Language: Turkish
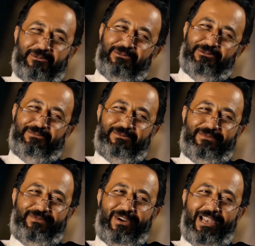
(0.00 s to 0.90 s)
ya Onur
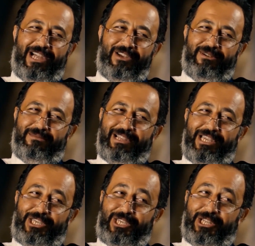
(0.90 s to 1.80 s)
Mümin vallahi
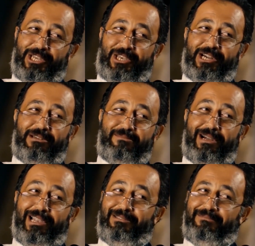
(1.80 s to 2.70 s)
ve billahi iki
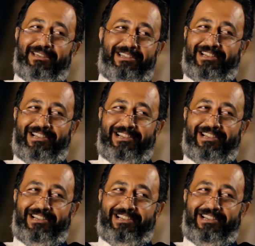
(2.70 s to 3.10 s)
dakikada bağladım